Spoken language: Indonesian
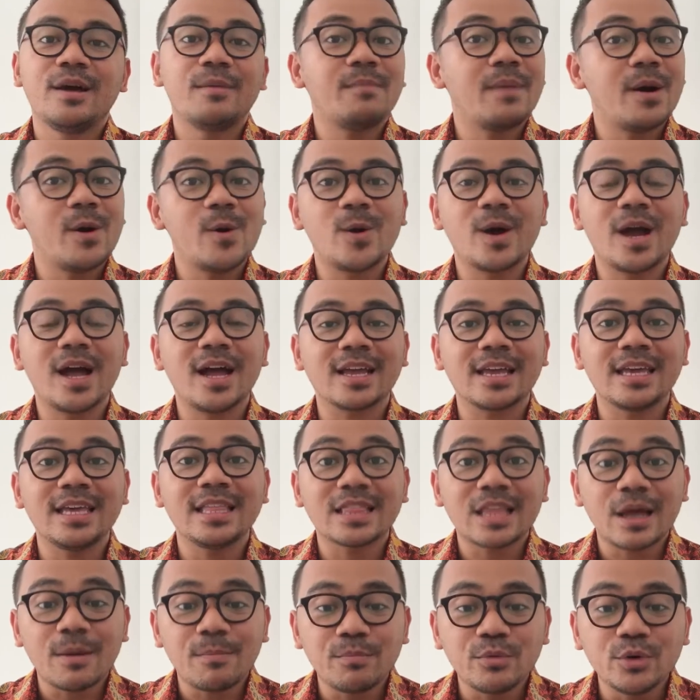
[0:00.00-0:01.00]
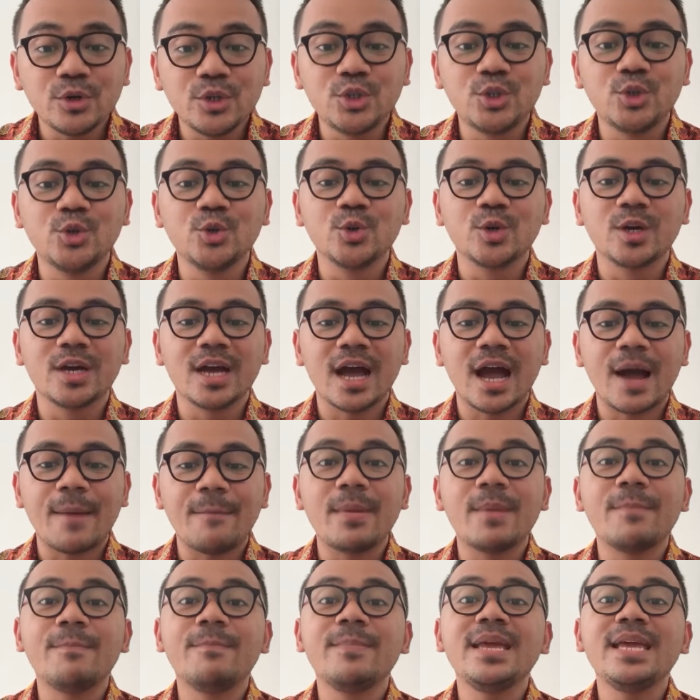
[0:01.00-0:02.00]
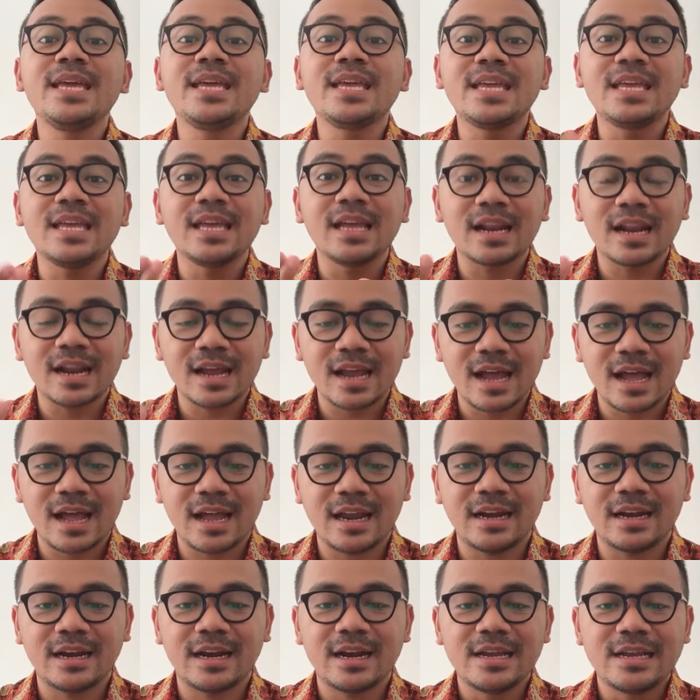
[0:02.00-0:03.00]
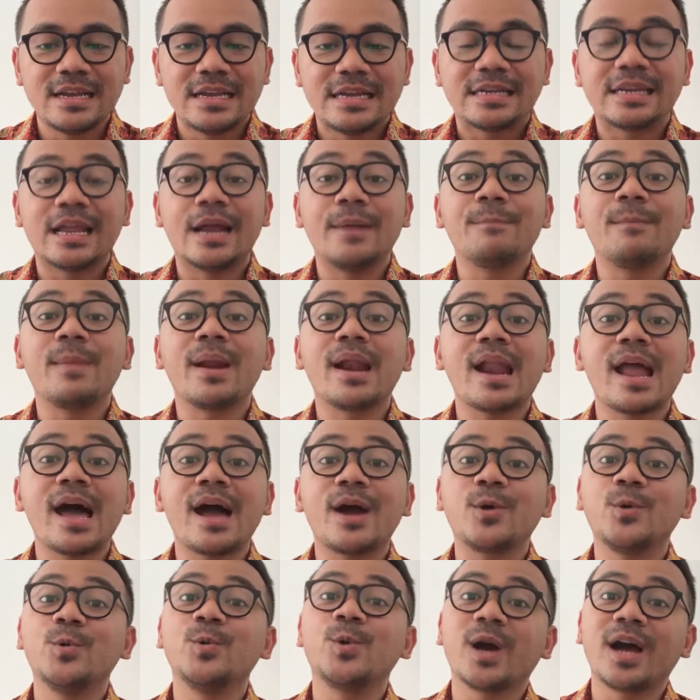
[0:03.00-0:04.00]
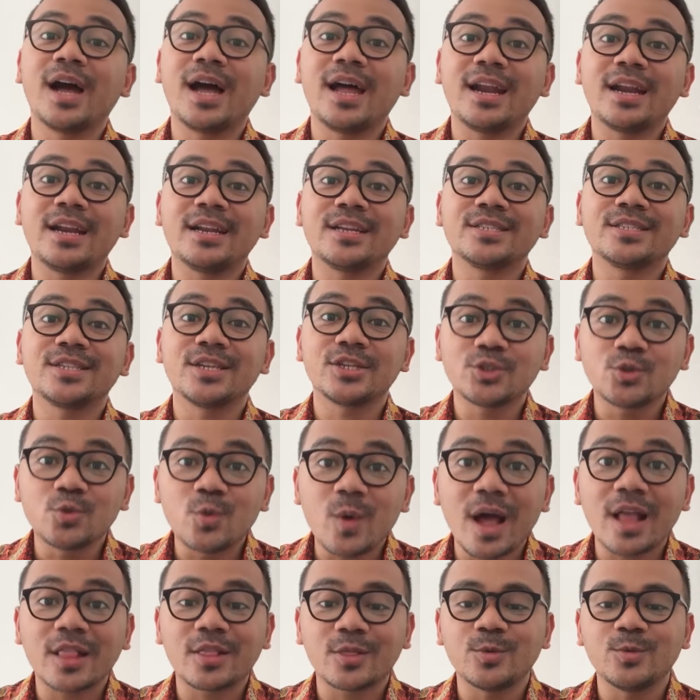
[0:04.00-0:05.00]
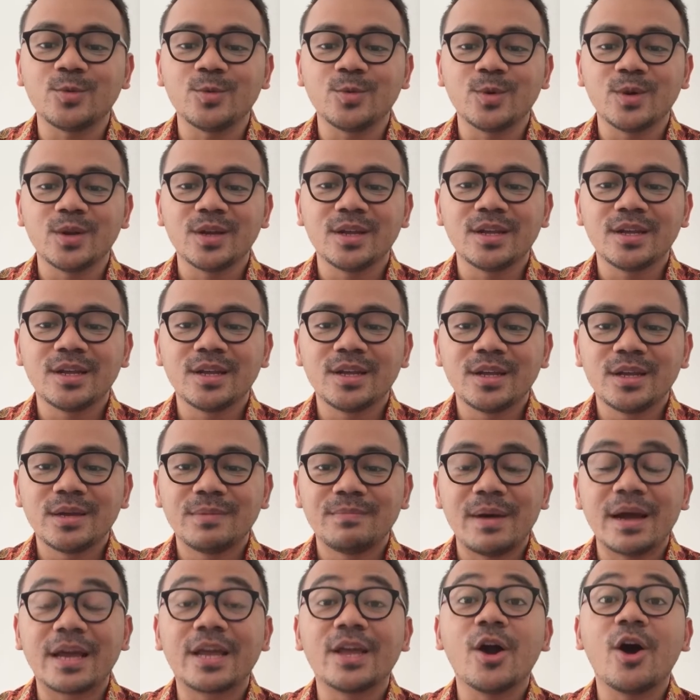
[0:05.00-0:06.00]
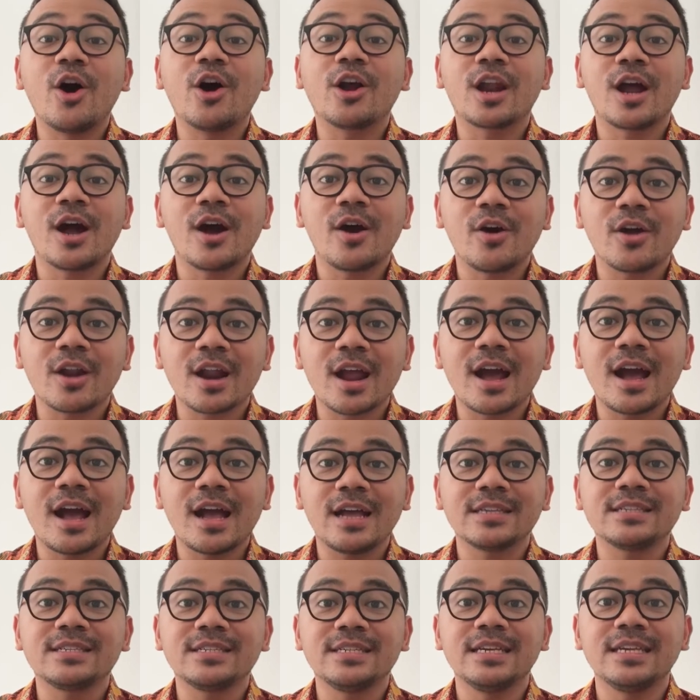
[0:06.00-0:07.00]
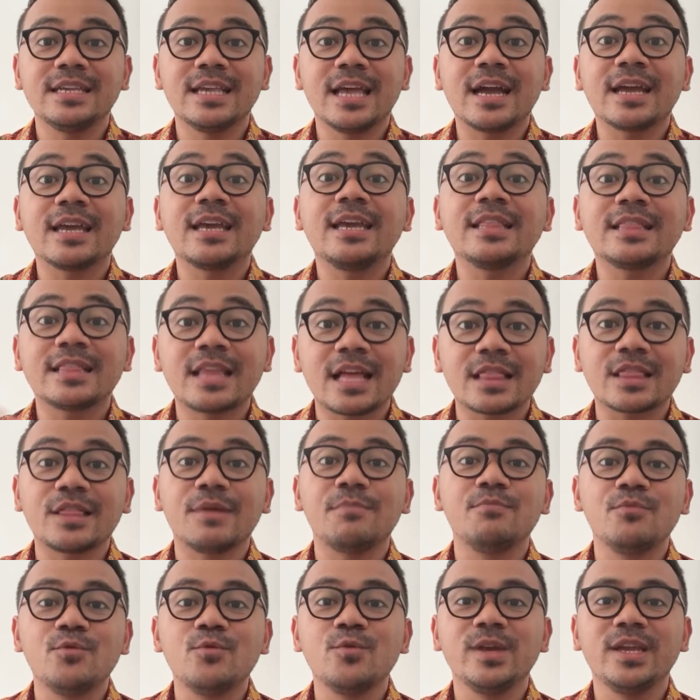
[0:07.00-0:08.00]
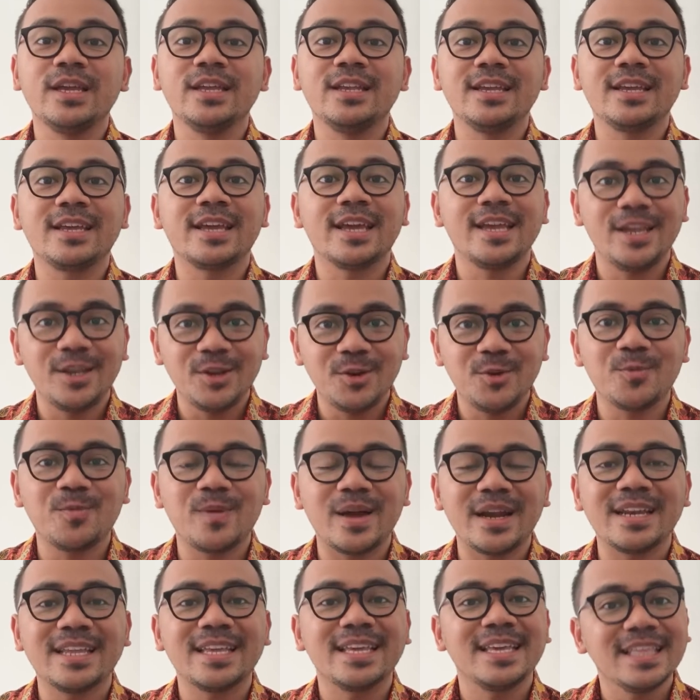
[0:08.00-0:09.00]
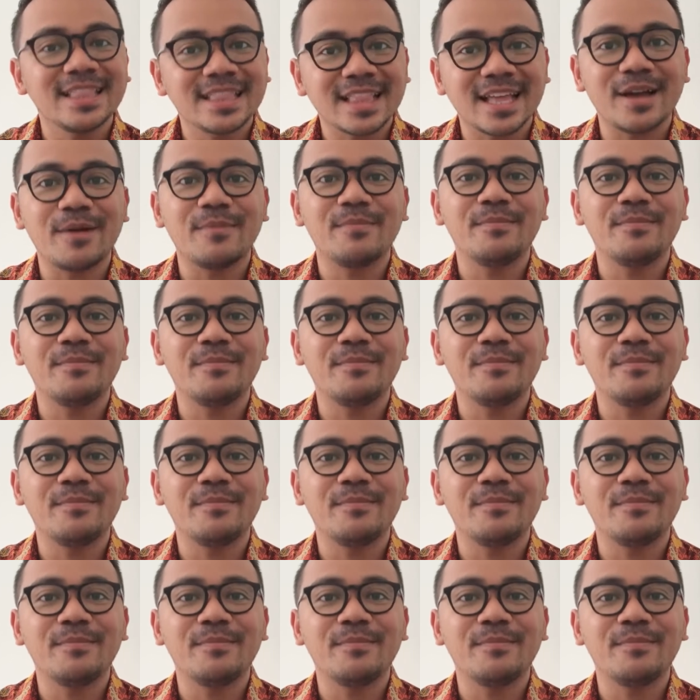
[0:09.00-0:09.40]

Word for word: maukah kita pun juga memikirkan dan melakukan sesuatu bagi orang-orang asing yang kita temui di kehidupan kita,